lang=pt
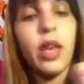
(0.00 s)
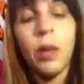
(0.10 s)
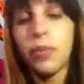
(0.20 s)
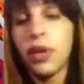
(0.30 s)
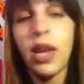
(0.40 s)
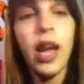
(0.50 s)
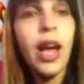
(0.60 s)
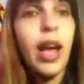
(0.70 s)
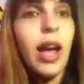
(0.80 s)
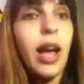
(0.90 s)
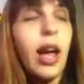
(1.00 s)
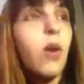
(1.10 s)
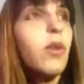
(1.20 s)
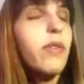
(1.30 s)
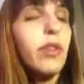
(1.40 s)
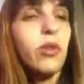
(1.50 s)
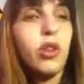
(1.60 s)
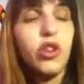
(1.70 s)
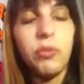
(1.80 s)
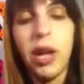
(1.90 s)
É porque a, a, o
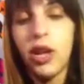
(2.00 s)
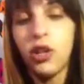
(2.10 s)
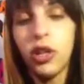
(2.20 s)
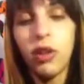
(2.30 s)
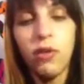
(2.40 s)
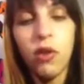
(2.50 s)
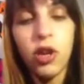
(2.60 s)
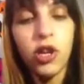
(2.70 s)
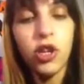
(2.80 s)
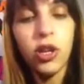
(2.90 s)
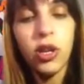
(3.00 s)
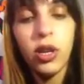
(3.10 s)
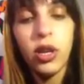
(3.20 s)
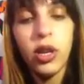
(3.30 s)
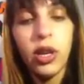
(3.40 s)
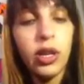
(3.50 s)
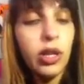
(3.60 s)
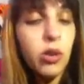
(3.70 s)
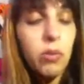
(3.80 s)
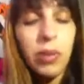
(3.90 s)
refletor de imagem tá forte,
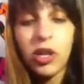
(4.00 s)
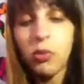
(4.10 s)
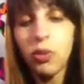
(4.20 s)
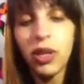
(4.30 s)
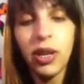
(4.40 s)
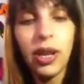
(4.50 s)
então bate muita